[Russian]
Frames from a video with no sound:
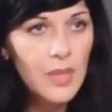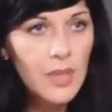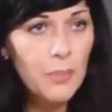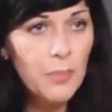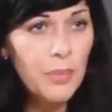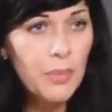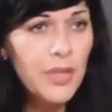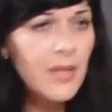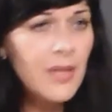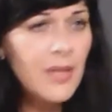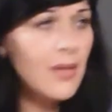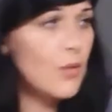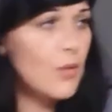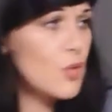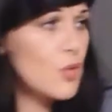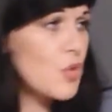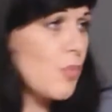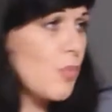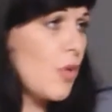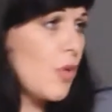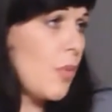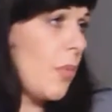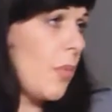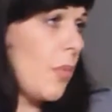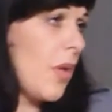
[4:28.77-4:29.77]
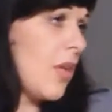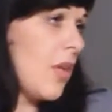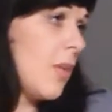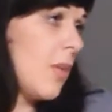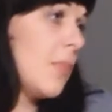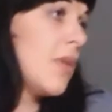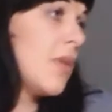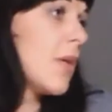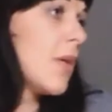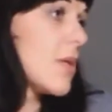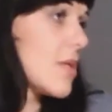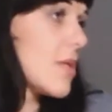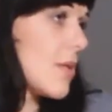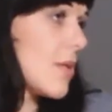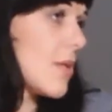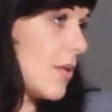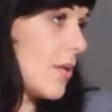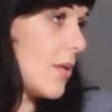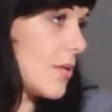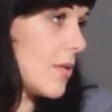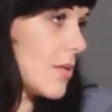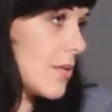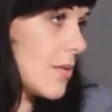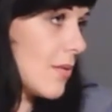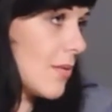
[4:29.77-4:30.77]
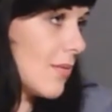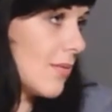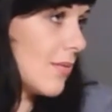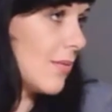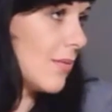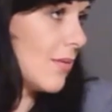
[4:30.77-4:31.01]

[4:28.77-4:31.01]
были хорошими людьми, они и остались.